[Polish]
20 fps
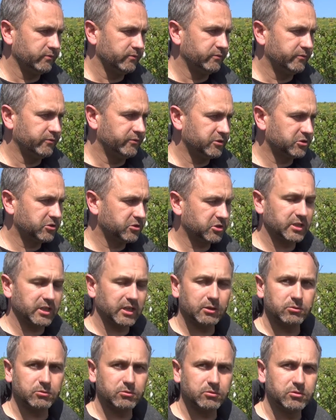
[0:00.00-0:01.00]

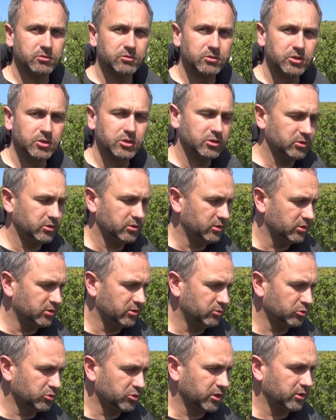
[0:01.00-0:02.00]
wystrzału
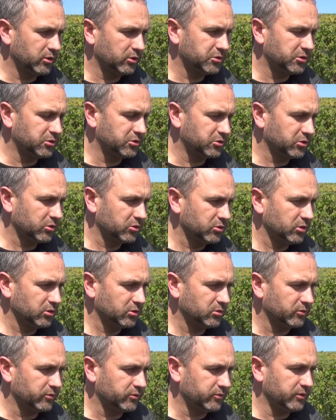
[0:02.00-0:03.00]
dużej ilości
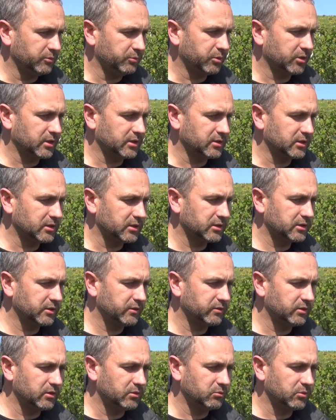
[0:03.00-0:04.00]
szkodników i pokazania się
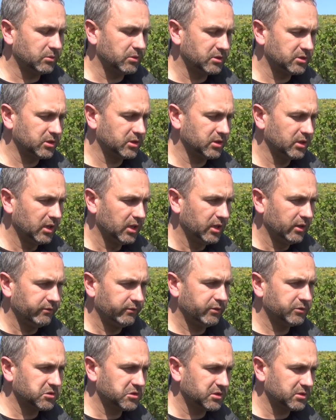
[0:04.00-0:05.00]
w innym momencie,
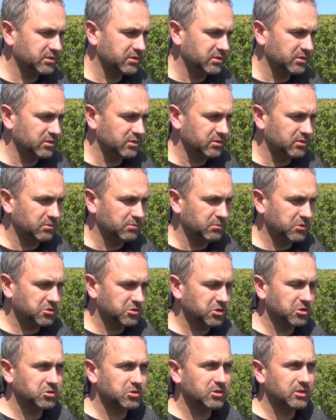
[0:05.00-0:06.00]
wówczas
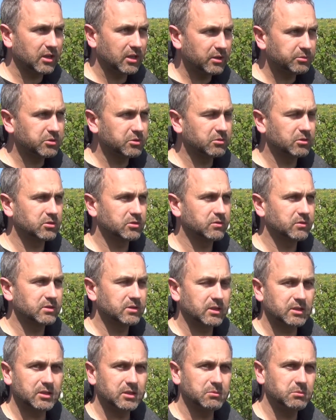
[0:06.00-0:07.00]
myślę, że najlepszym
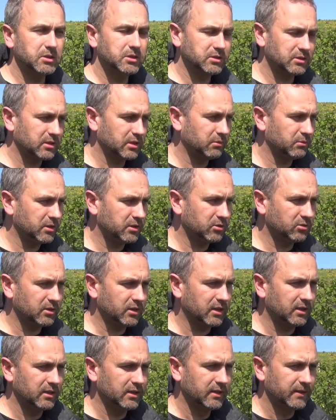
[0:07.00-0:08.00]
rozwiązaniem jest ta
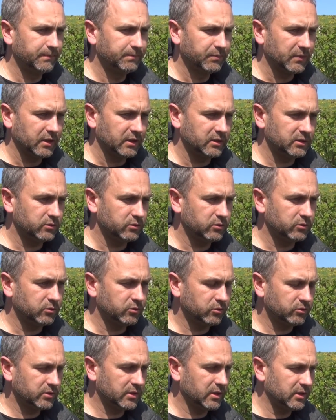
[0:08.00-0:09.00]
metoda z
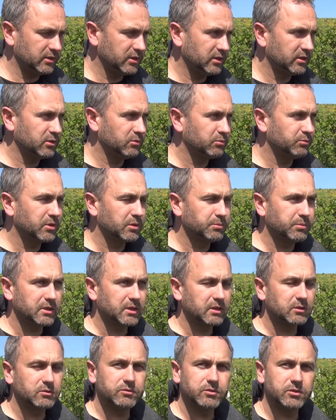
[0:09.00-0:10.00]
uwzględnieniem
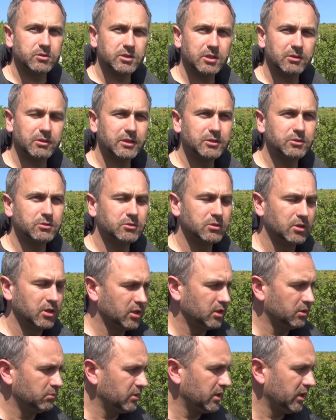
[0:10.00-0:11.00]
preparatów o działaniu
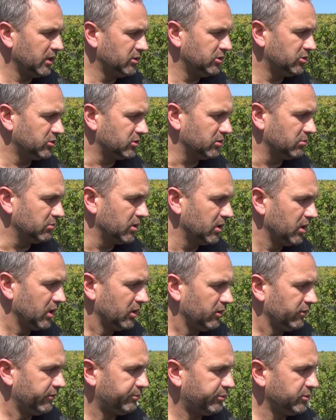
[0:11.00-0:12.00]
mechanicznym.
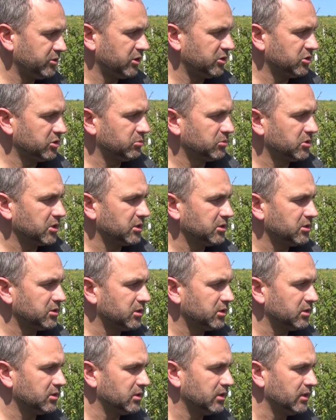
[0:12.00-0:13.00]
W późniejszym
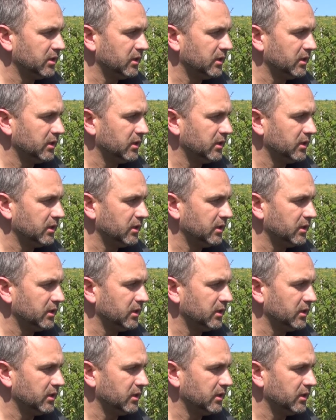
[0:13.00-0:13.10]
czasie,